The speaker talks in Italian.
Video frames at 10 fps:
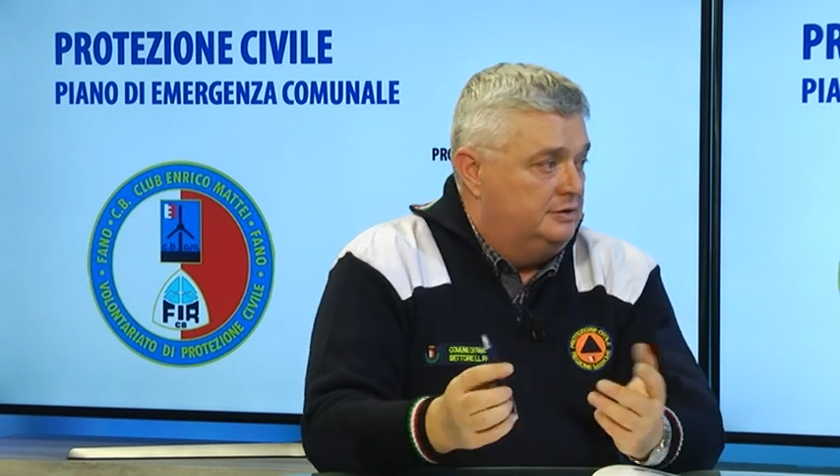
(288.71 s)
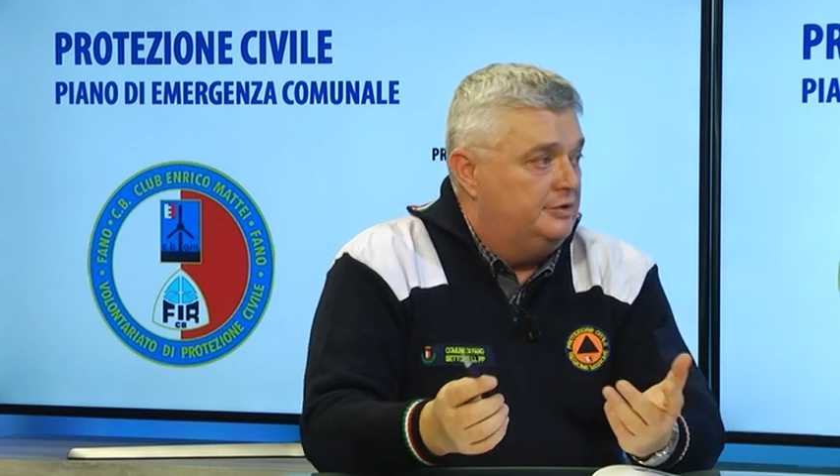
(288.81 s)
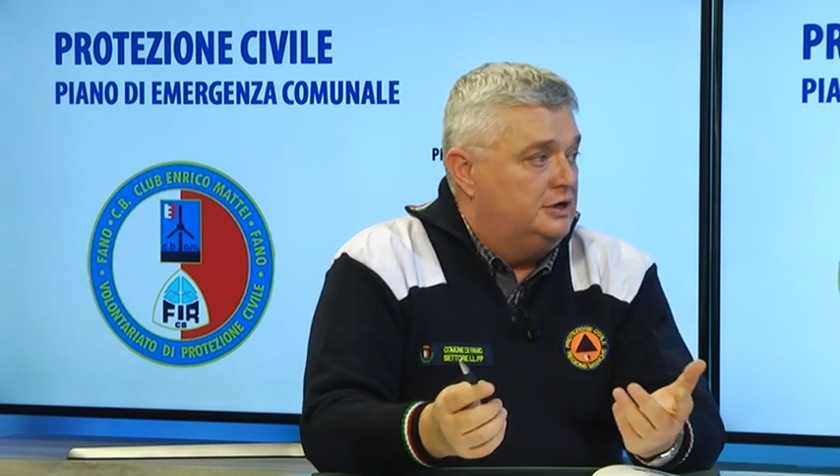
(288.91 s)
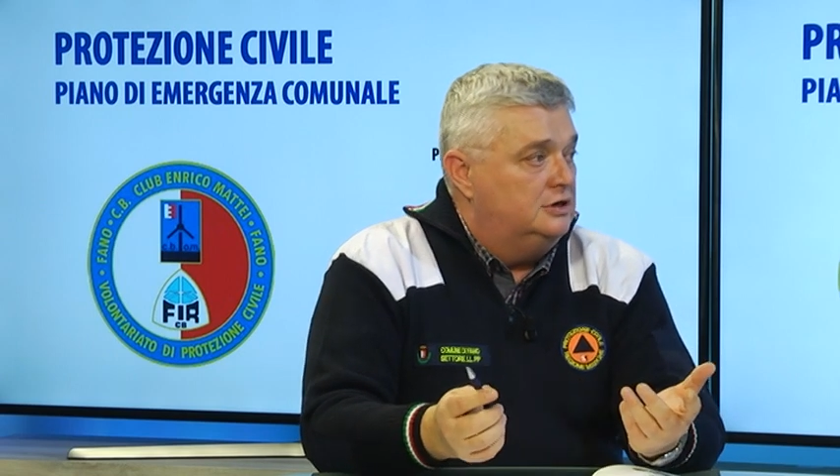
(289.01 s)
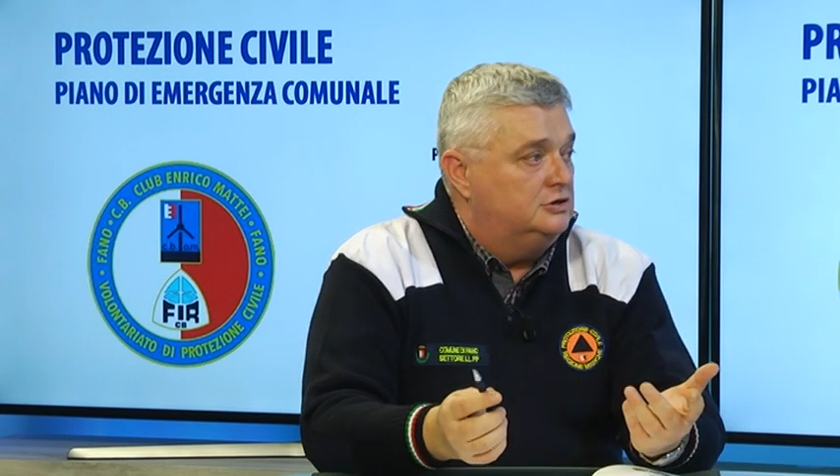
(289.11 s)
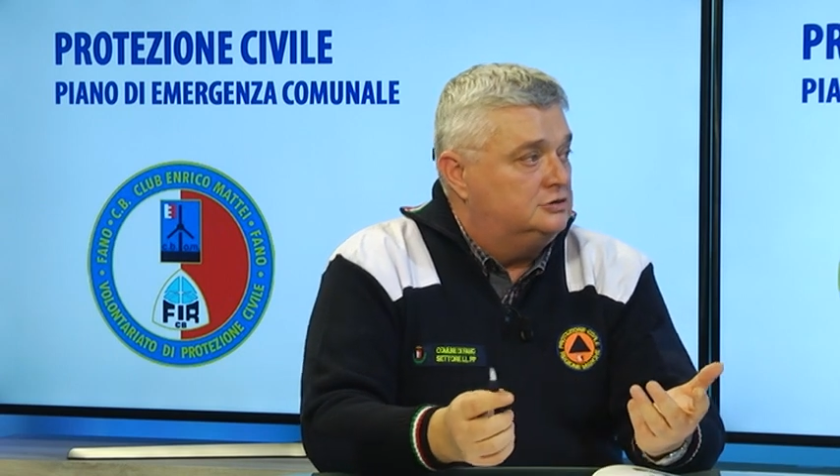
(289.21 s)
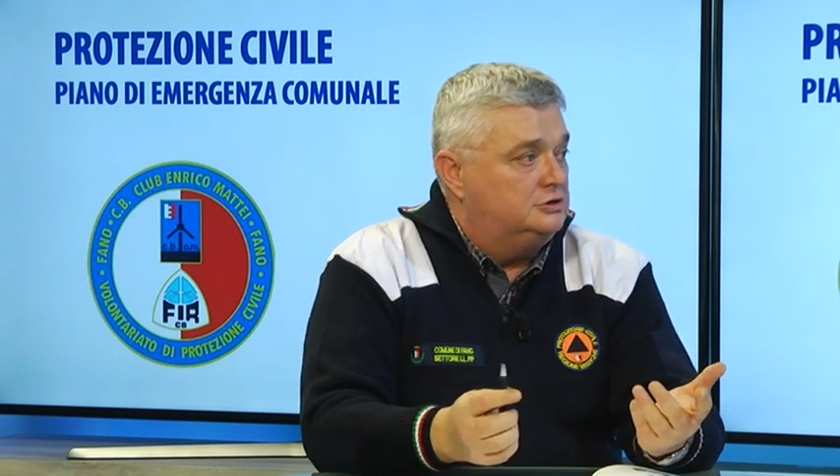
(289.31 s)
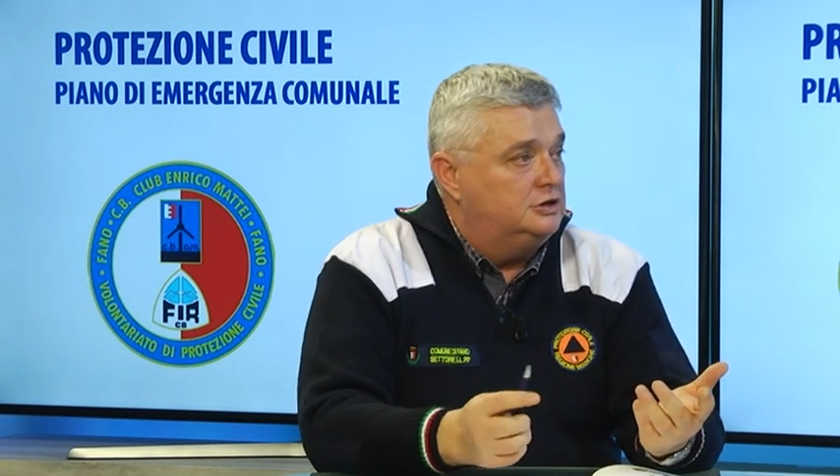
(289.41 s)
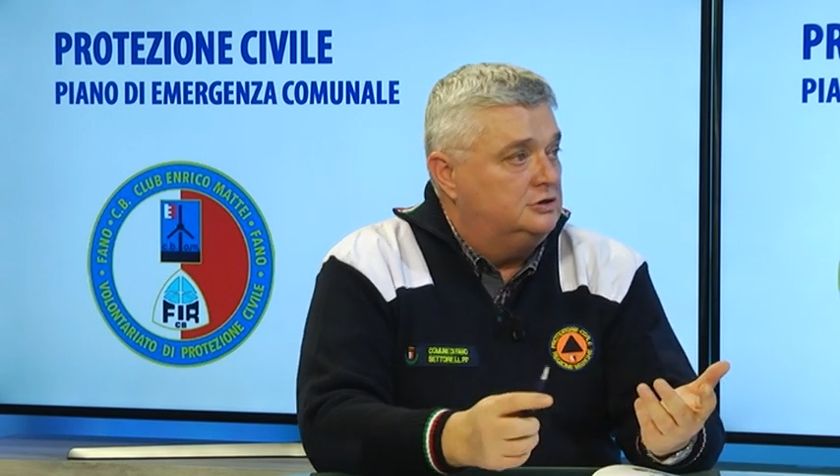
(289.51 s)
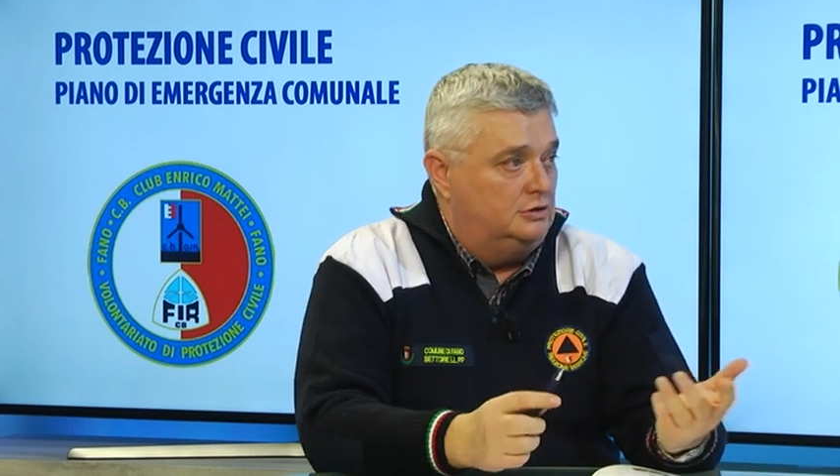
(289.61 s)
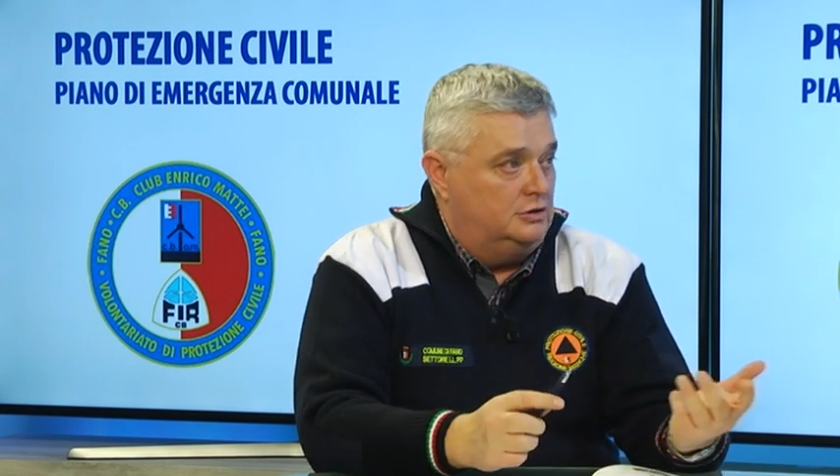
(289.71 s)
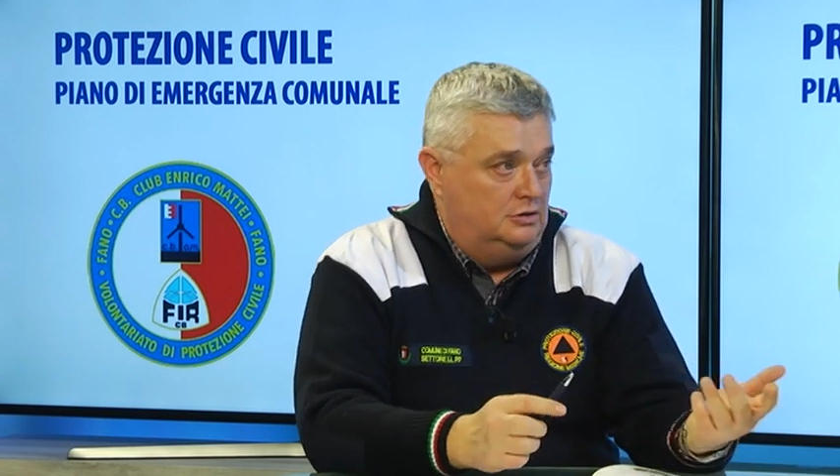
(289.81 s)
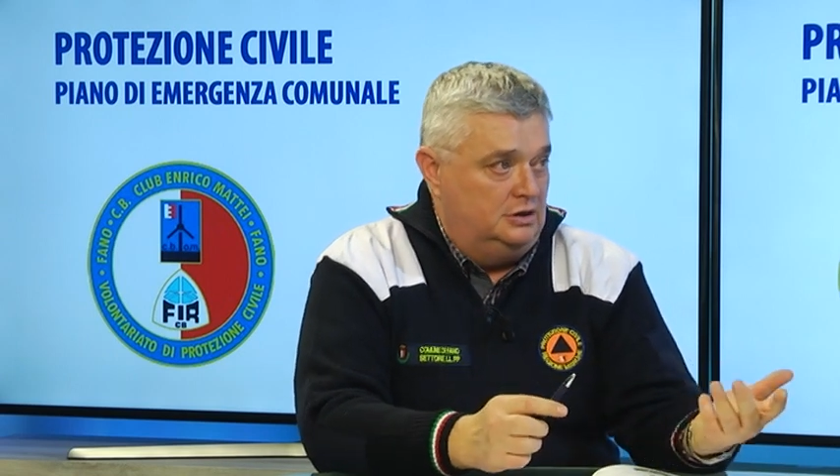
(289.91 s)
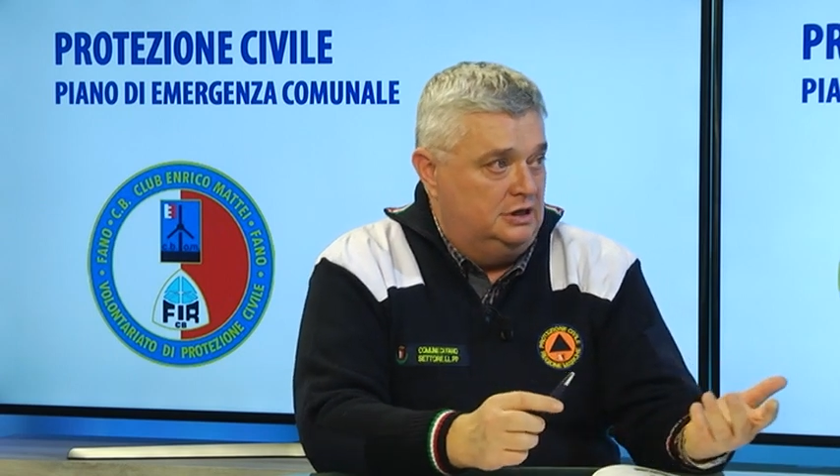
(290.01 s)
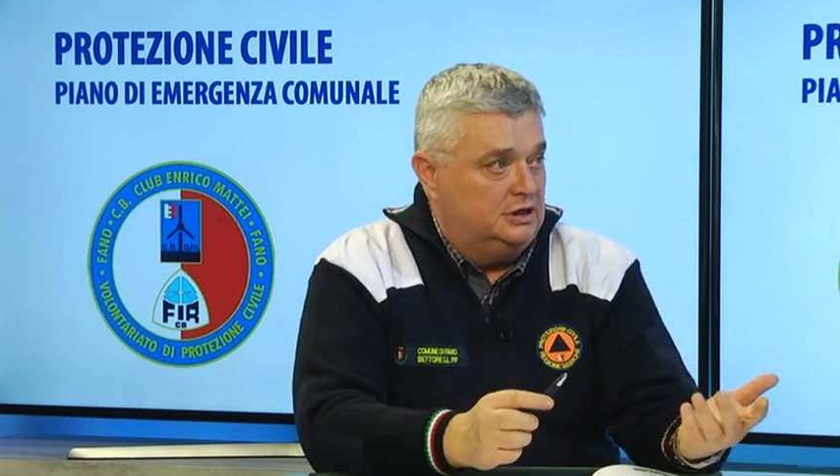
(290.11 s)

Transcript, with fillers: per il nostro territorio il